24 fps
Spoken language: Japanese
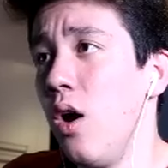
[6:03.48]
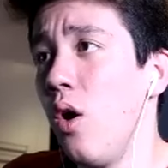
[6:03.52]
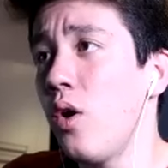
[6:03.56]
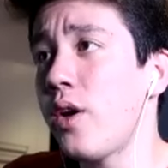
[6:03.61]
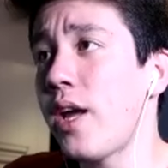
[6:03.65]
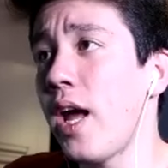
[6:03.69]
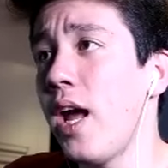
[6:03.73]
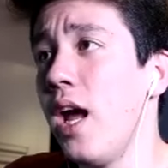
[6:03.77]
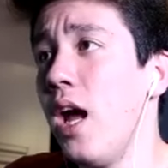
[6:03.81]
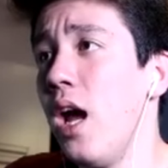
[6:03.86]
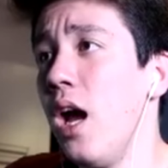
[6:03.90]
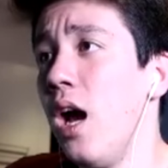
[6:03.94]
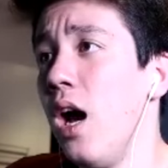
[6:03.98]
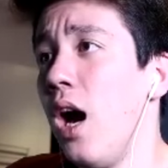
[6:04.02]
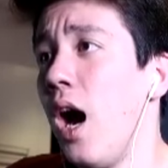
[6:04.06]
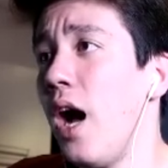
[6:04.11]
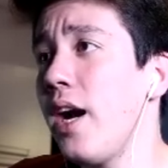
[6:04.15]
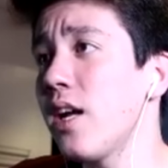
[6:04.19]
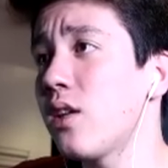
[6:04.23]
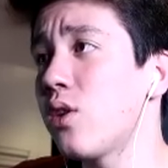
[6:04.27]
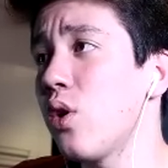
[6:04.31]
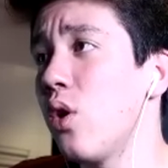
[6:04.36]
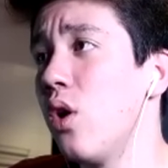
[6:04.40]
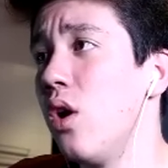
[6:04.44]
オッケー、あ
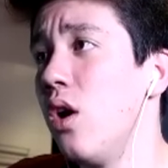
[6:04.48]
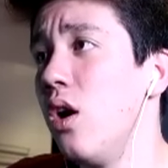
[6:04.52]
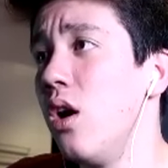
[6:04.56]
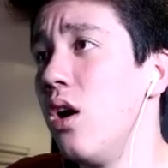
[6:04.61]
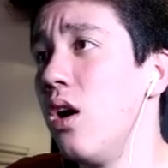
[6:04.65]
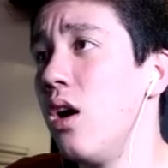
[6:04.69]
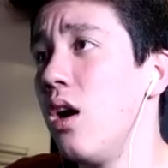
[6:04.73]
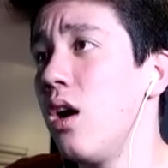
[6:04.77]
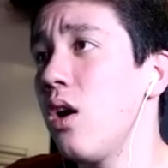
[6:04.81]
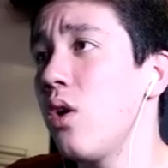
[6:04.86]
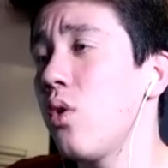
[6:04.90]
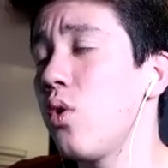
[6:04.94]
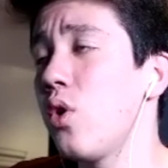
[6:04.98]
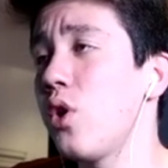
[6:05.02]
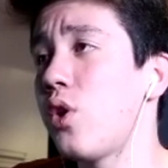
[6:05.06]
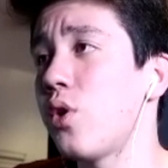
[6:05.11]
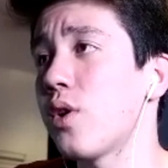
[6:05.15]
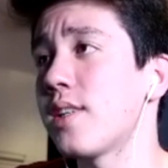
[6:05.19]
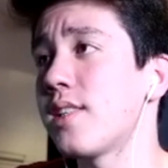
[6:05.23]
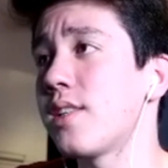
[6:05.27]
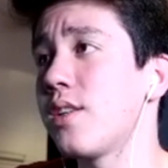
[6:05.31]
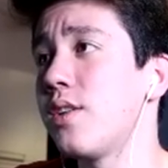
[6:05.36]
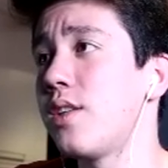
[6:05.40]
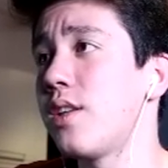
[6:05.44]
りがとう、この人
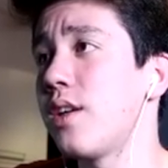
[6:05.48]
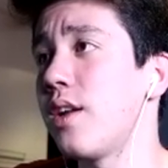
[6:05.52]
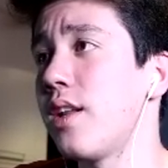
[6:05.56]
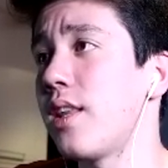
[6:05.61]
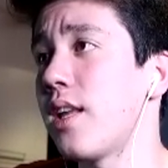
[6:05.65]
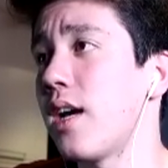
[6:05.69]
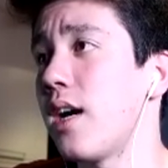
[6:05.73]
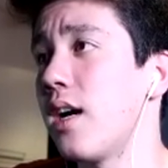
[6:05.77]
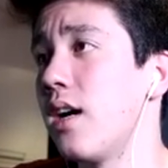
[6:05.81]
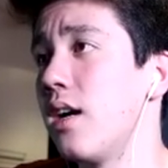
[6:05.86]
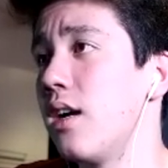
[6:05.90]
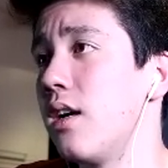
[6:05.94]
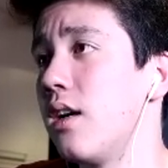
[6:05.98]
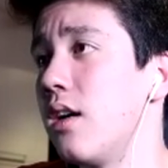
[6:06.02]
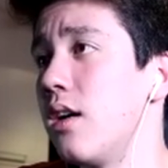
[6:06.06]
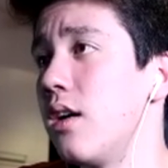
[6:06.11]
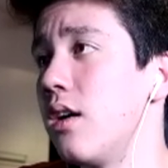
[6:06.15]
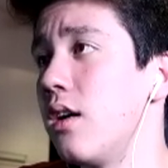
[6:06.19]
が救ってくれた。